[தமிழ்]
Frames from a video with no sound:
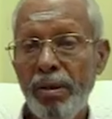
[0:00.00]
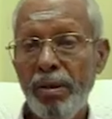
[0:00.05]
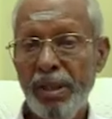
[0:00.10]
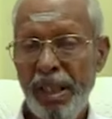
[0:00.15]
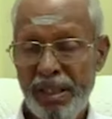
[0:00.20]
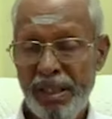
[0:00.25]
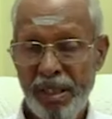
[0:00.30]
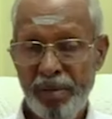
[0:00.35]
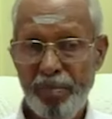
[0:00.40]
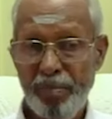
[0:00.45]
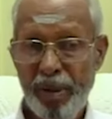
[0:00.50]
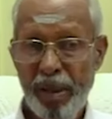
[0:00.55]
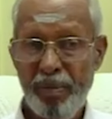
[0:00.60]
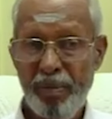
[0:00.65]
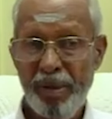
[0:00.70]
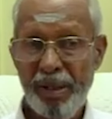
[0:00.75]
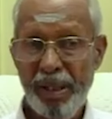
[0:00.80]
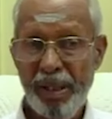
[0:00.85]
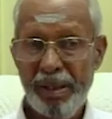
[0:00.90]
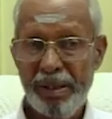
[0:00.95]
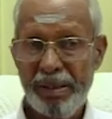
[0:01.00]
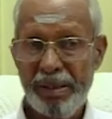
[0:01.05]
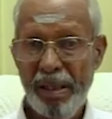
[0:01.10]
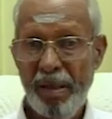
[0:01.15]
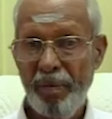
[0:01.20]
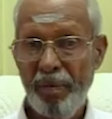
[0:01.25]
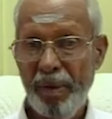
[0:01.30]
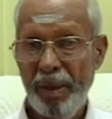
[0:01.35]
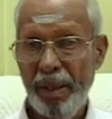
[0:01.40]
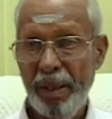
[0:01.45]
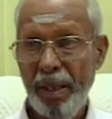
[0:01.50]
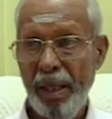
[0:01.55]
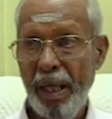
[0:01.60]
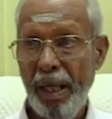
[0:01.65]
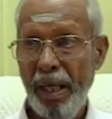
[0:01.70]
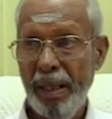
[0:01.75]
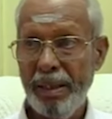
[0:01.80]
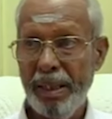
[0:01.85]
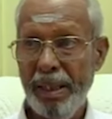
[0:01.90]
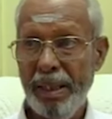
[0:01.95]
சஜித் பிரேமதாஸ் அவரை
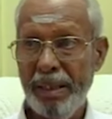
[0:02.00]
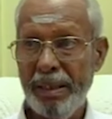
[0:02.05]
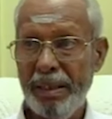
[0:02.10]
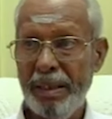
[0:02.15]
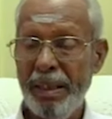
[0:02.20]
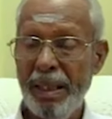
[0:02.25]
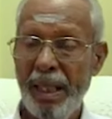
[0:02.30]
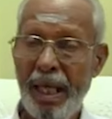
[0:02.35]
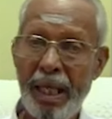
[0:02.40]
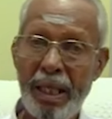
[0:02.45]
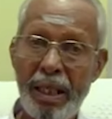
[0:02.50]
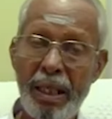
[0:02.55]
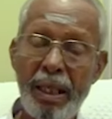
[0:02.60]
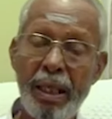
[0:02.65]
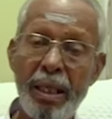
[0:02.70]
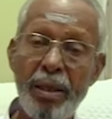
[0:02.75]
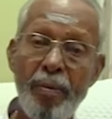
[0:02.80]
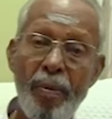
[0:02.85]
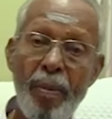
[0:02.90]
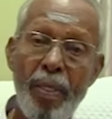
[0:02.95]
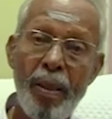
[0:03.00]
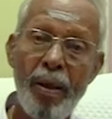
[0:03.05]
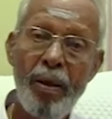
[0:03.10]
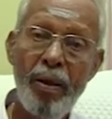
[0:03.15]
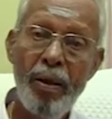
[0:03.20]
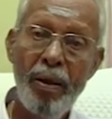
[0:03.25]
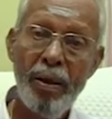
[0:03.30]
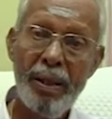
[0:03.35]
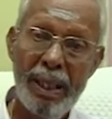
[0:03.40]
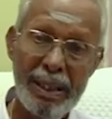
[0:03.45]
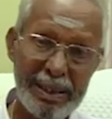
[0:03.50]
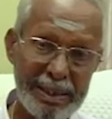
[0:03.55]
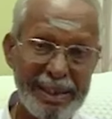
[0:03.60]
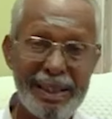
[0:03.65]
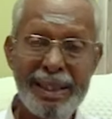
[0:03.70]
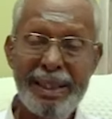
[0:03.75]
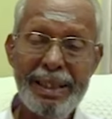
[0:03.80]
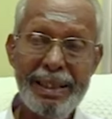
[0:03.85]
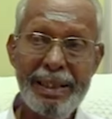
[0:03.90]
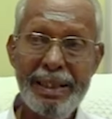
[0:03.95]
ஆதரித்து நாங்கள் கட்சி
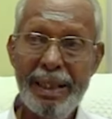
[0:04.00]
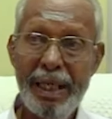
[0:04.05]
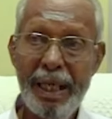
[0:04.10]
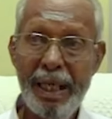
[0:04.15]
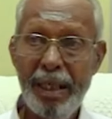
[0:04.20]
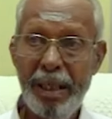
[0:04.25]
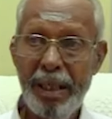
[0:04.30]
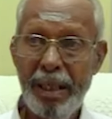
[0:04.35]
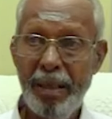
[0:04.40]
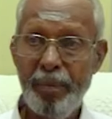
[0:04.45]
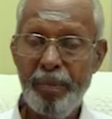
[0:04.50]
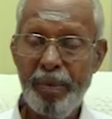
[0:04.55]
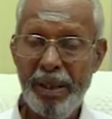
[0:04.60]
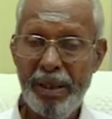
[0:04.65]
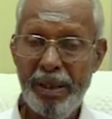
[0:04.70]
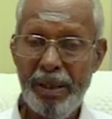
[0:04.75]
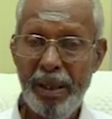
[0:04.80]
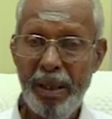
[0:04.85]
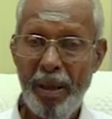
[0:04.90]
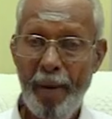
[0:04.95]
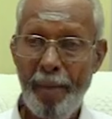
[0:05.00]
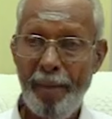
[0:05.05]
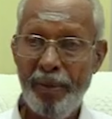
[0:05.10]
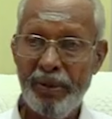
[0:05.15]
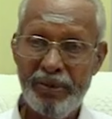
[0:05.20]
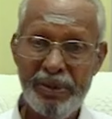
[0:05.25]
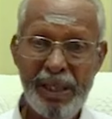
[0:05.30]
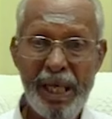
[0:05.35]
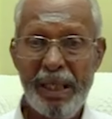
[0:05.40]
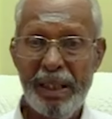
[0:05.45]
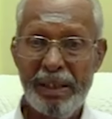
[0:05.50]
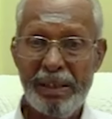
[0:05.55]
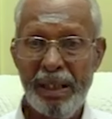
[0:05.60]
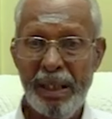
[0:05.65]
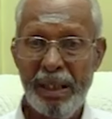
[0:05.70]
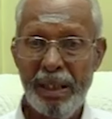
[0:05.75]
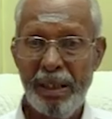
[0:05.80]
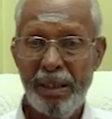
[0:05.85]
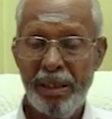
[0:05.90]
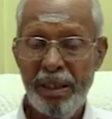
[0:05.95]
ரீதியாக பிரத
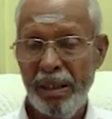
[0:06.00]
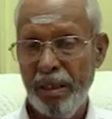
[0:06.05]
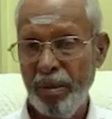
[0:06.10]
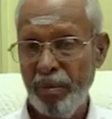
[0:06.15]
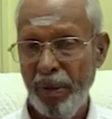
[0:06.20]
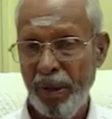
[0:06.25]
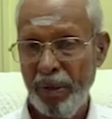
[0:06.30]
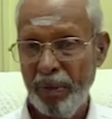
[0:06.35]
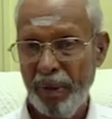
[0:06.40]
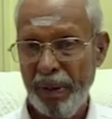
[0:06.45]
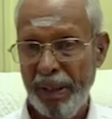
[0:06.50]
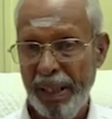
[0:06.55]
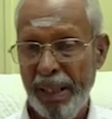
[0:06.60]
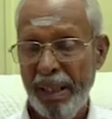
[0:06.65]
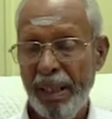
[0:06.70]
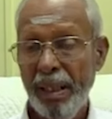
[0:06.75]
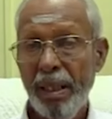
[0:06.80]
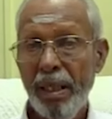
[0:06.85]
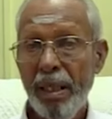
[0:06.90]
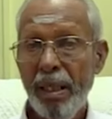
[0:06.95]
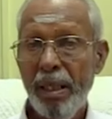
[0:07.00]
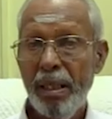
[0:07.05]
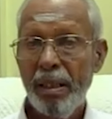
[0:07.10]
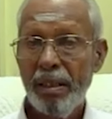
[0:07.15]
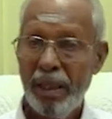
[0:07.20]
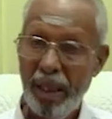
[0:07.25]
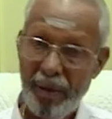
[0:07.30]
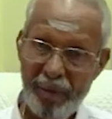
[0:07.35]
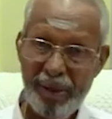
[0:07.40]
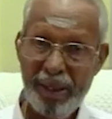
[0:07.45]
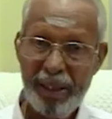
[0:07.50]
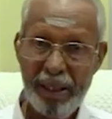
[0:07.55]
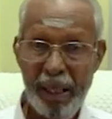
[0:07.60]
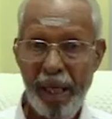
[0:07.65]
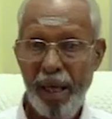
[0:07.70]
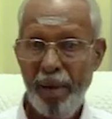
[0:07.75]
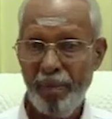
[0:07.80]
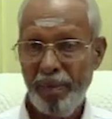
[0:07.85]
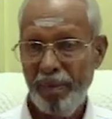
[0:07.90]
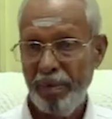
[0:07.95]
பிரசாரத்தில் ஈடுபடுவதை
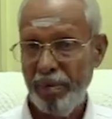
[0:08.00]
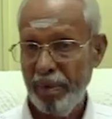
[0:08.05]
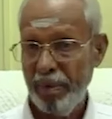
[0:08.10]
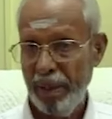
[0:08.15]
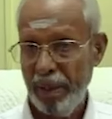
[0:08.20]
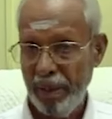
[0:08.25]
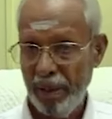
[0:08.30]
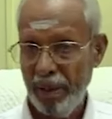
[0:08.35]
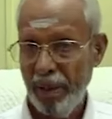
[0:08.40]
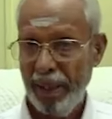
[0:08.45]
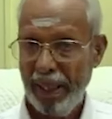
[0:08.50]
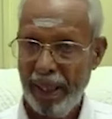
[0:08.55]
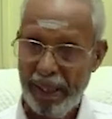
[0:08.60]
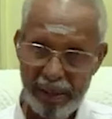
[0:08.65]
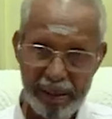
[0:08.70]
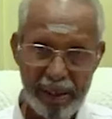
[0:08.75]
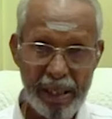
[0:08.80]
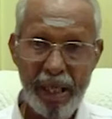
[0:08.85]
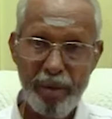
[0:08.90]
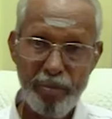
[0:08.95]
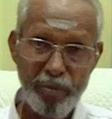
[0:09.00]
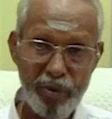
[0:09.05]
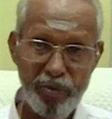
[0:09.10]
தவிர்க்கலாம் என்ற கருத்தை நான்